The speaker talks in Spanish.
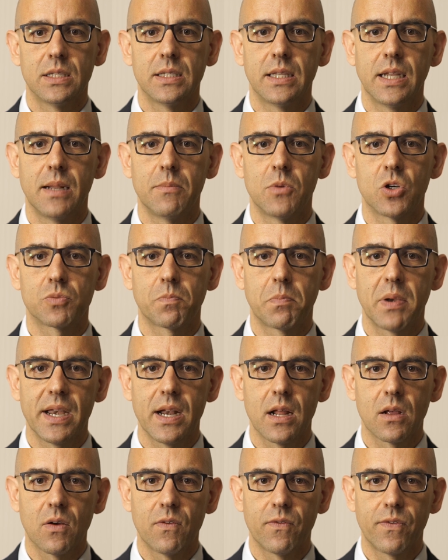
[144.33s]
tenemos
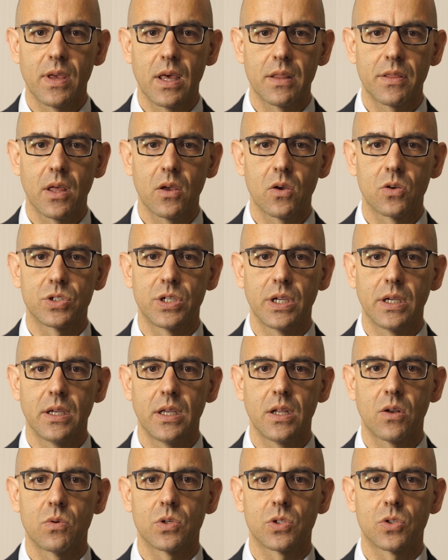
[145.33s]
plena confianza en
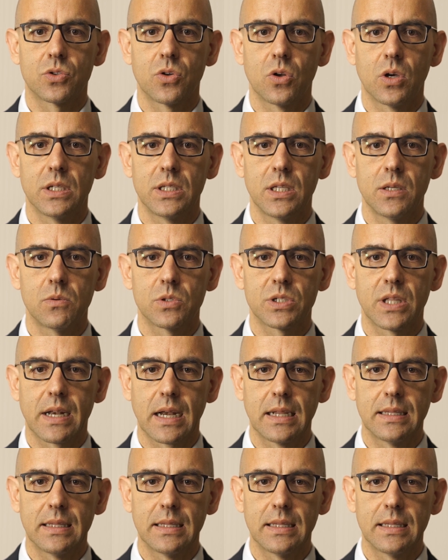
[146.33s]
conseguir nuestros objetivos de